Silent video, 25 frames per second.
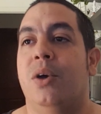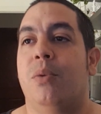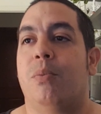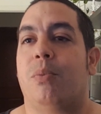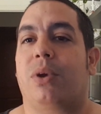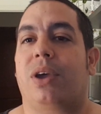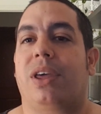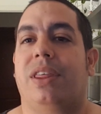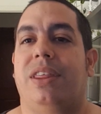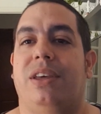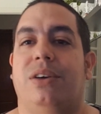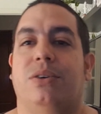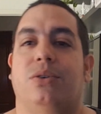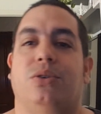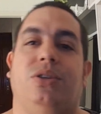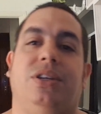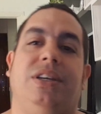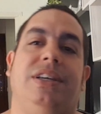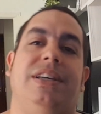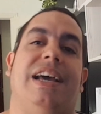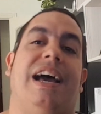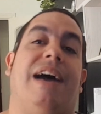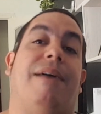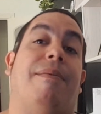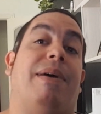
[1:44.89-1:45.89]
Porque digo,
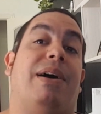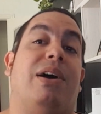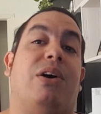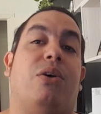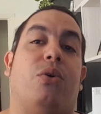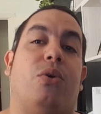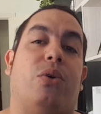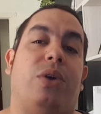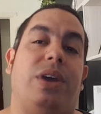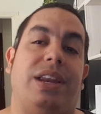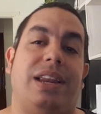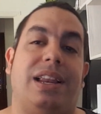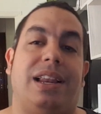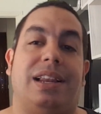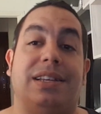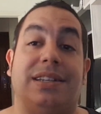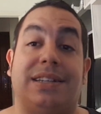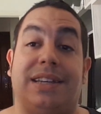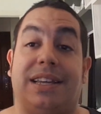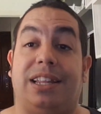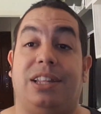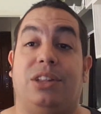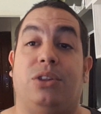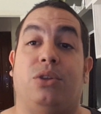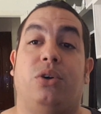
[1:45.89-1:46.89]
sí, abajo en el
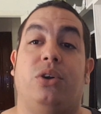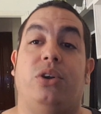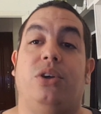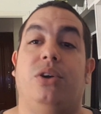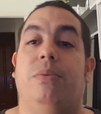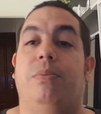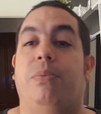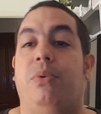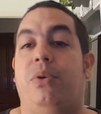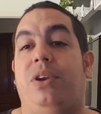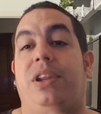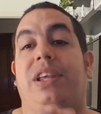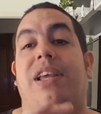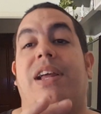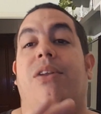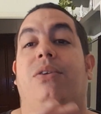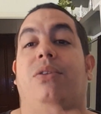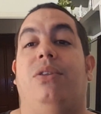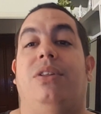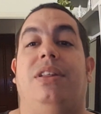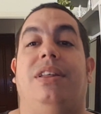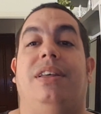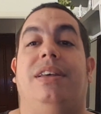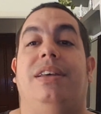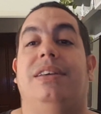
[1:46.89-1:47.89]
escritorio ponía lo
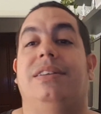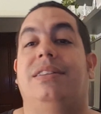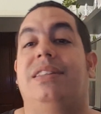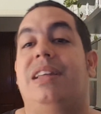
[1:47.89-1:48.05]
de,